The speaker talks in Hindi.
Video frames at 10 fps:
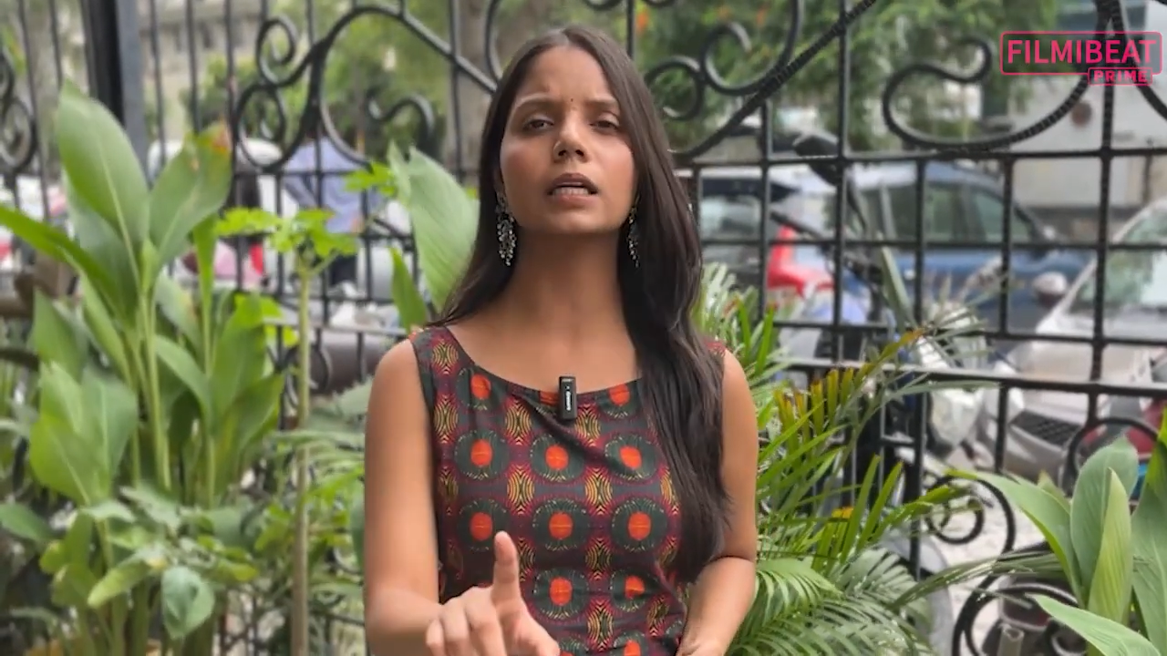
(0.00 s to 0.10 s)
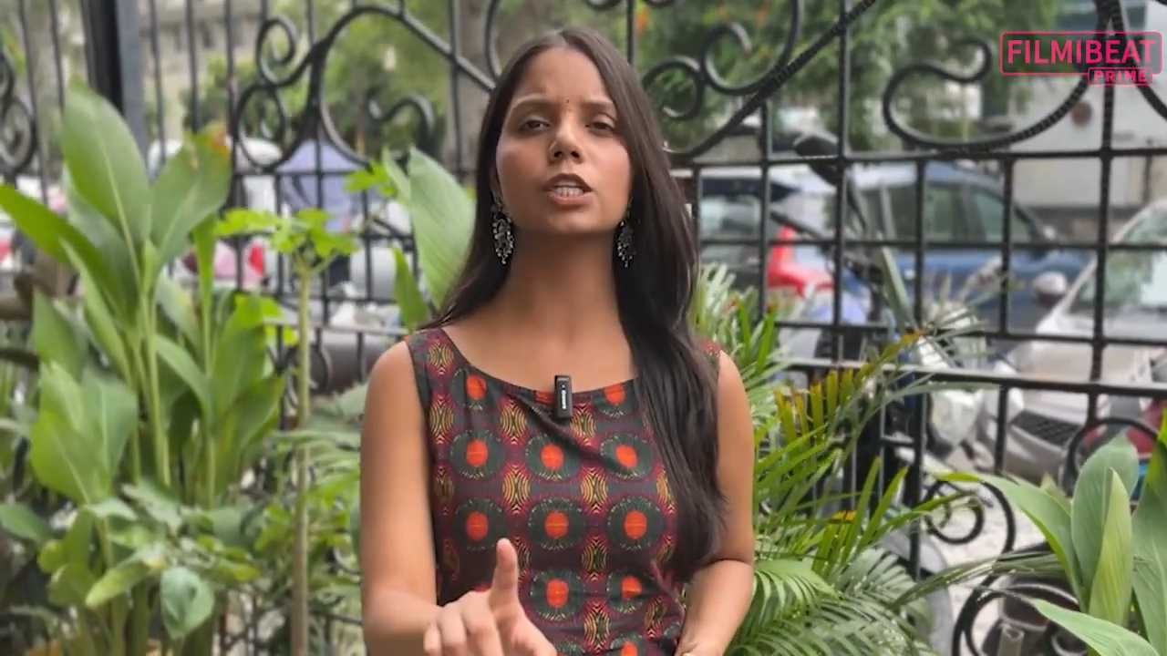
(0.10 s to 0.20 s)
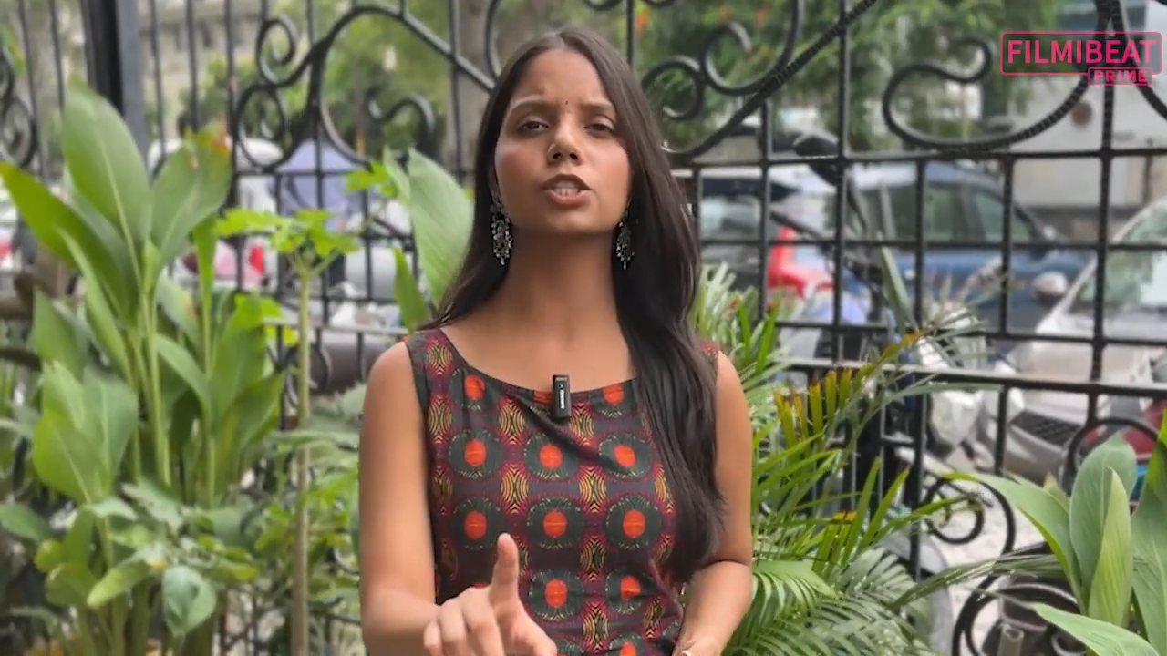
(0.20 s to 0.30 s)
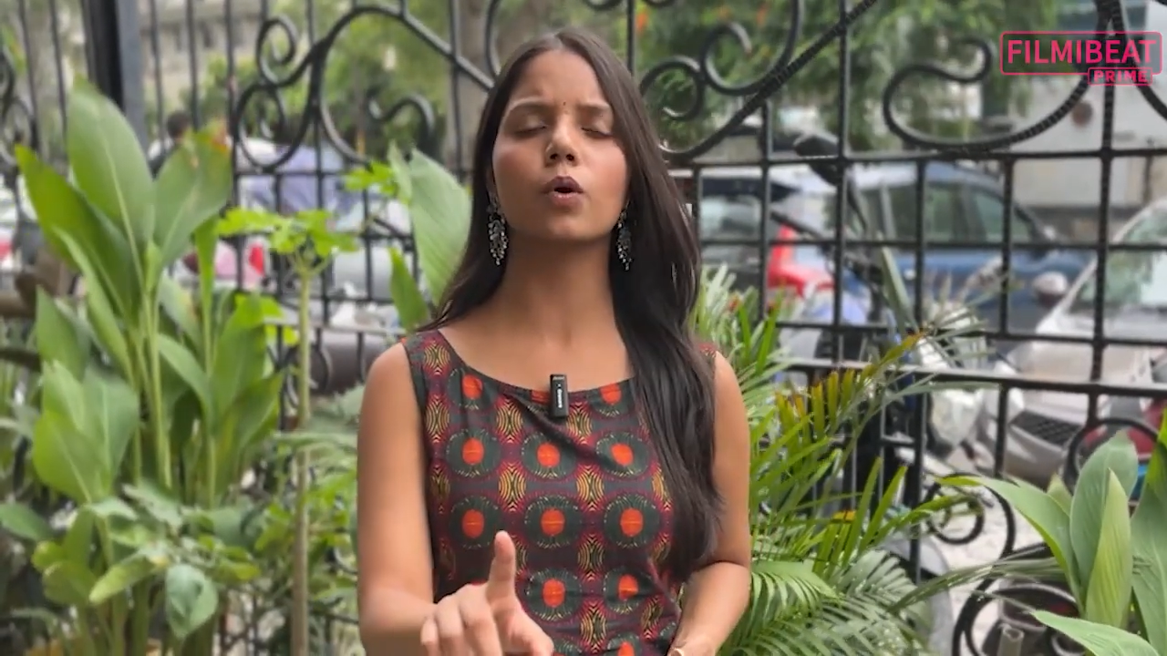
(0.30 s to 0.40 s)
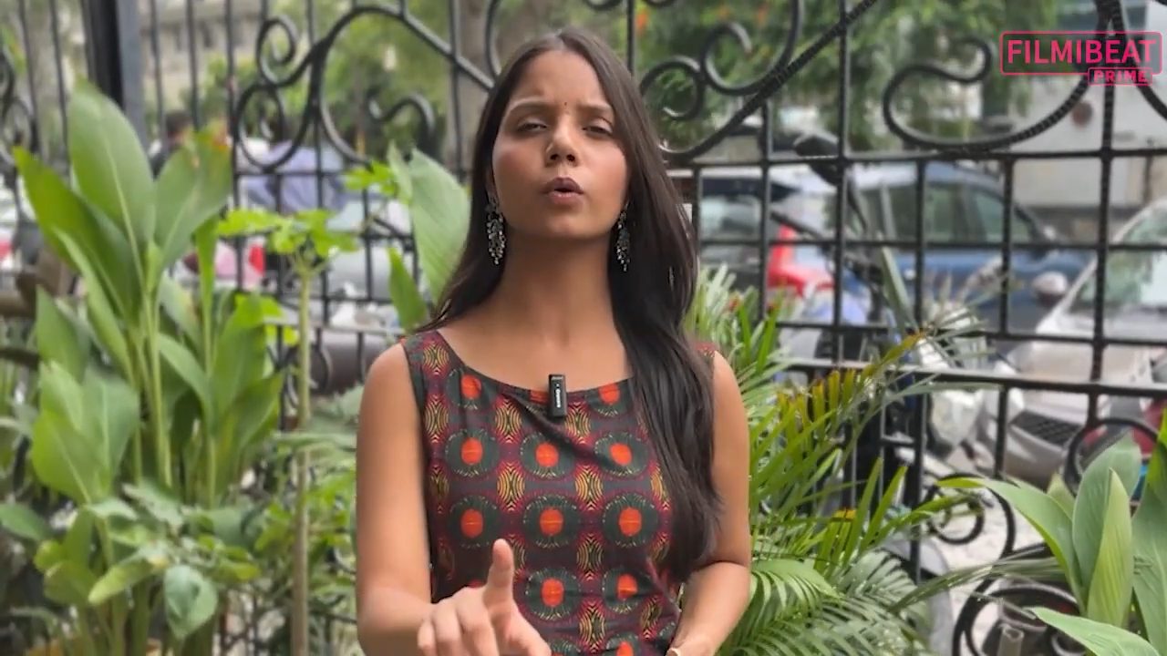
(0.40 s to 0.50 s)

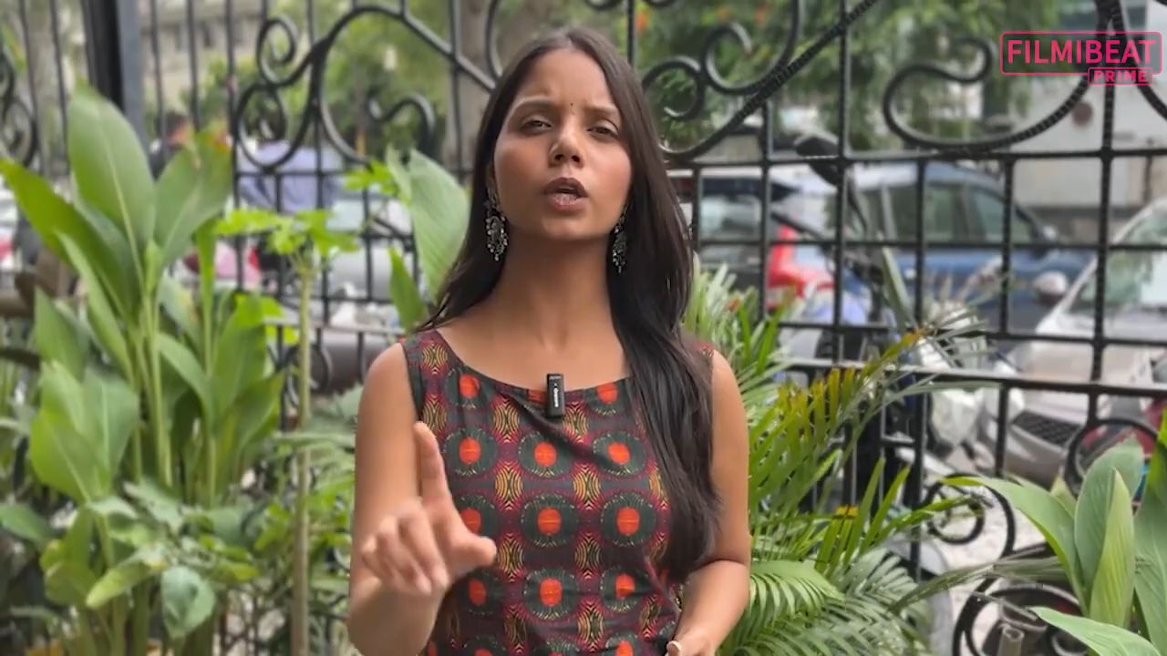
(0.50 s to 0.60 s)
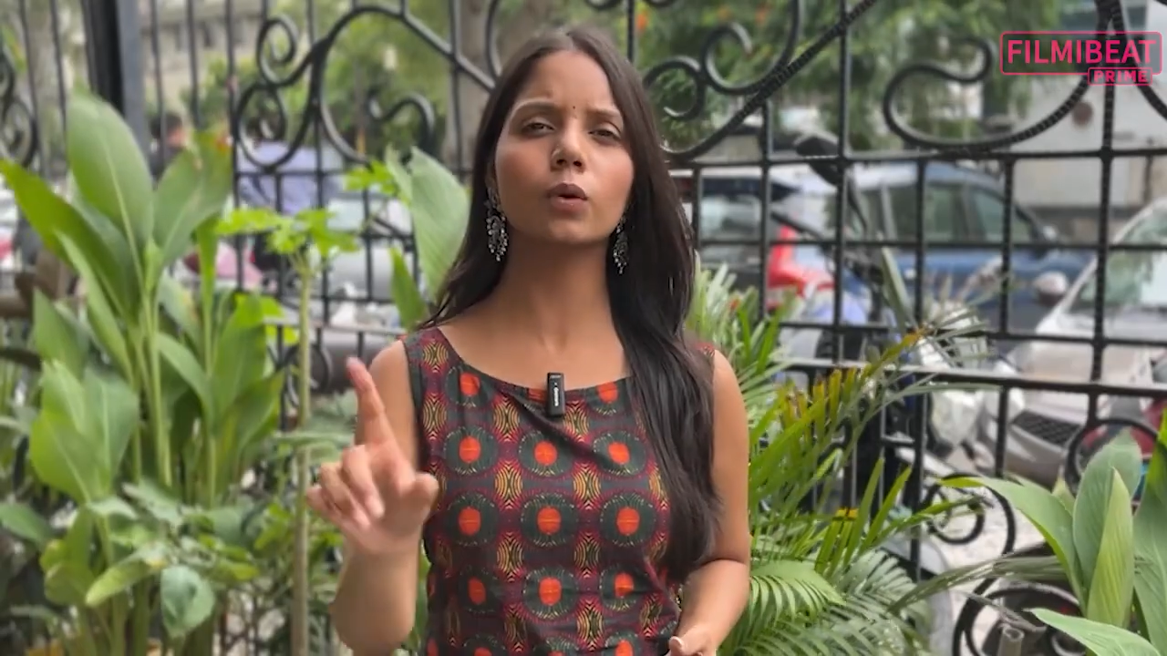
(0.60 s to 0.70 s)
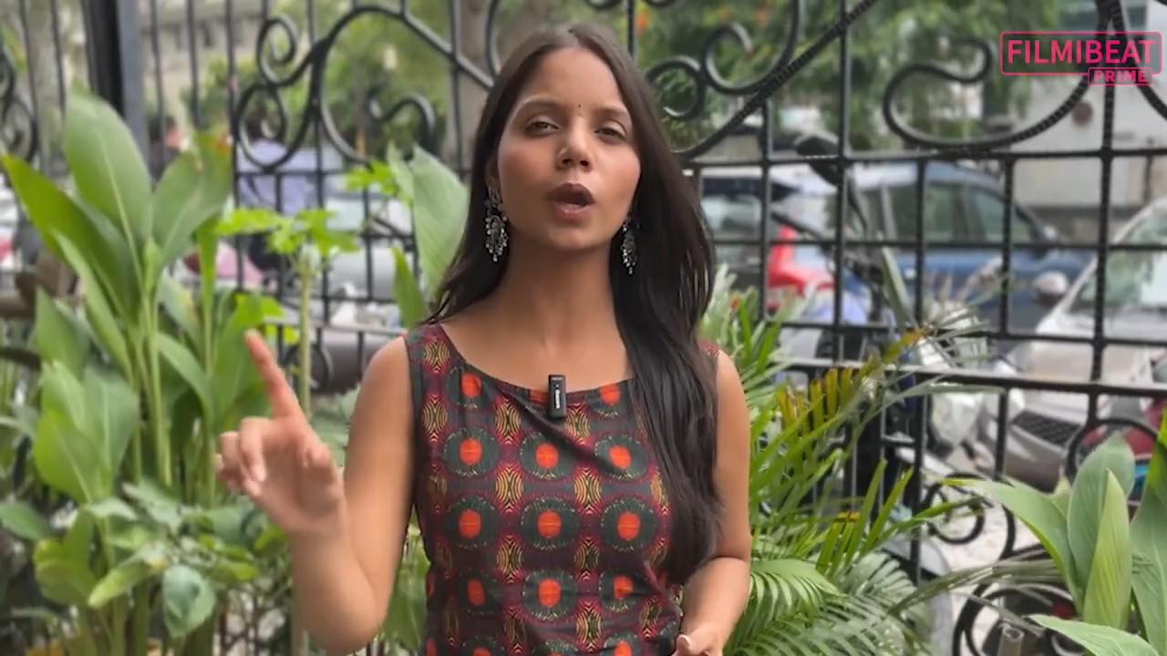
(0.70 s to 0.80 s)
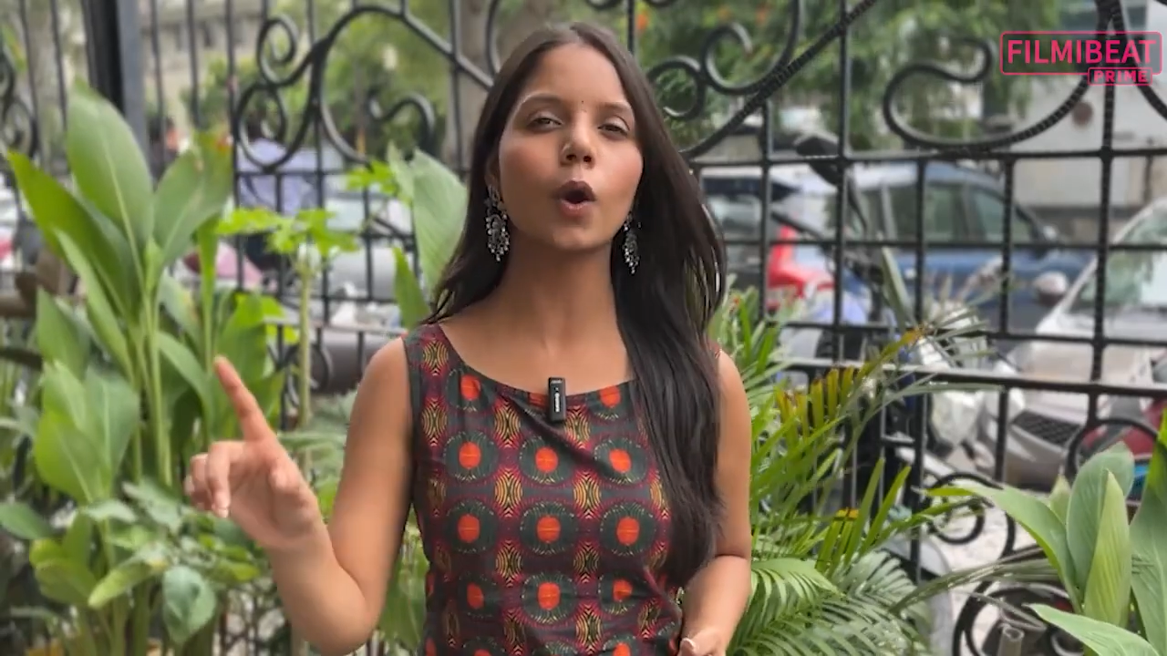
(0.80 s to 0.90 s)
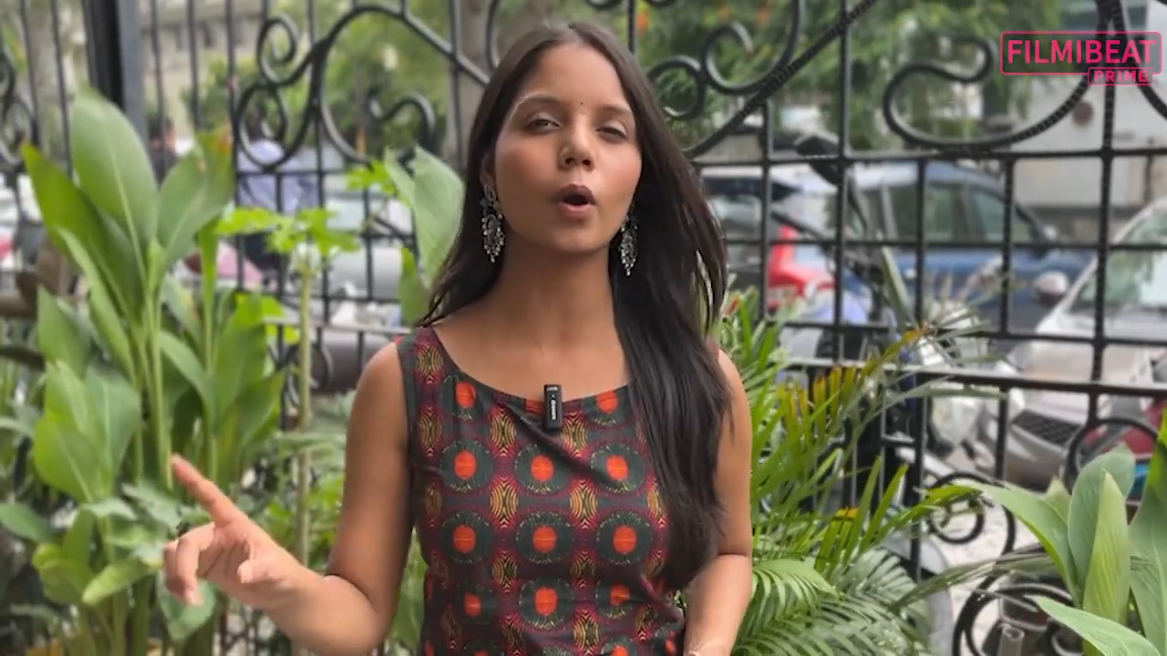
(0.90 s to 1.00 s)
करना चाहूंगी क्यूँकी